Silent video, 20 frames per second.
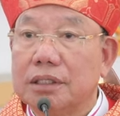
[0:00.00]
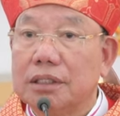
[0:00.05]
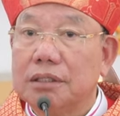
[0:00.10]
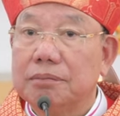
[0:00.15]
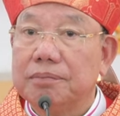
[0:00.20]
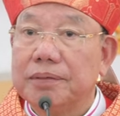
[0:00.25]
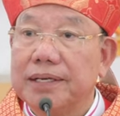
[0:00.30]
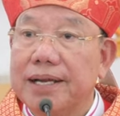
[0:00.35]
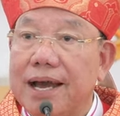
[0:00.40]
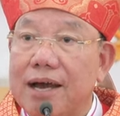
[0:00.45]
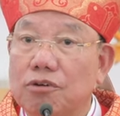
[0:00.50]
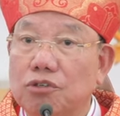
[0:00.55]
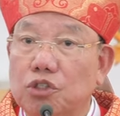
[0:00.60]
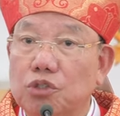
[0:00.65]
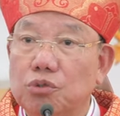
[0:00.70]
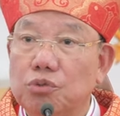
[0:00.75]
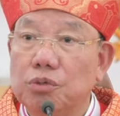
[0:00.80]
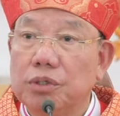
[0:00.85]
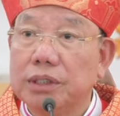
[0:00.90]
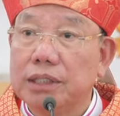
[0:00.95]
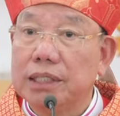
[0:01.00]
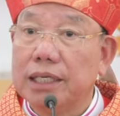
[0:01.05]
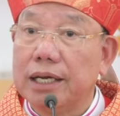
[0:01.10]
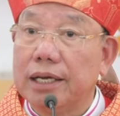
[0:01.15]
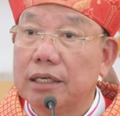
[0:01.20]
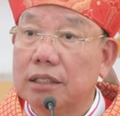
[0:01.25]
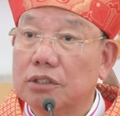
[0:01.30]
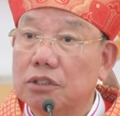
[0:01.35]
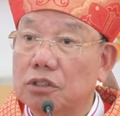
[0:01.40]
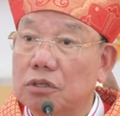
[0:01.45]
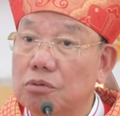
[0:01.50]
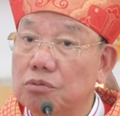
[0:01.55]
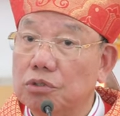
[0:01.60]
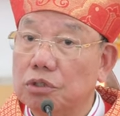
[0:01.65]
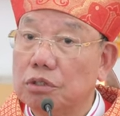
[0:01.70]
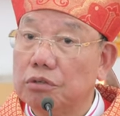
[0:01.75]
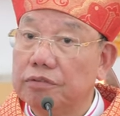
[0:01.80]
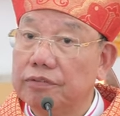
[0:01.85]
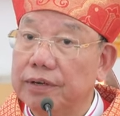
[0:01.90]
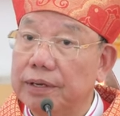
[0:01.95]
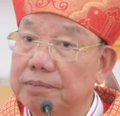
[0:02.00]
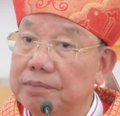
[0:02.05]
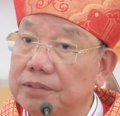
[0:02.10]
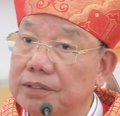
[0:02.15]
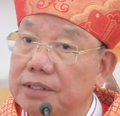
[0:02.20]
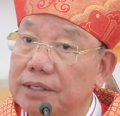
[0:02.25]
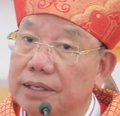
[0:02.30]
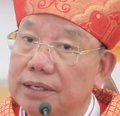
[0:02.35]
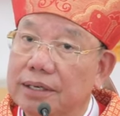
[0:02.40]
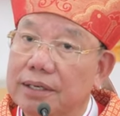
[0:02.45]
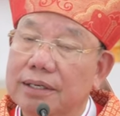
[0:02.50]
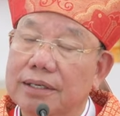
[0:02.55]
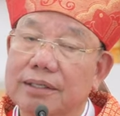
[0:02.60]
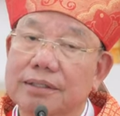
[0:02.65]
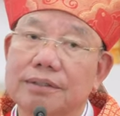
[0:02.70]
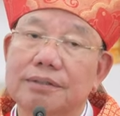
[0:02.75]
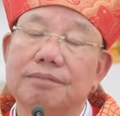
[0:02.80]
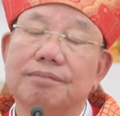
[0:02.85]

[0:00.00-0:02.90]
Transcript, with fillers: nhưng mà đạo chúa thì lại không cho phép như thế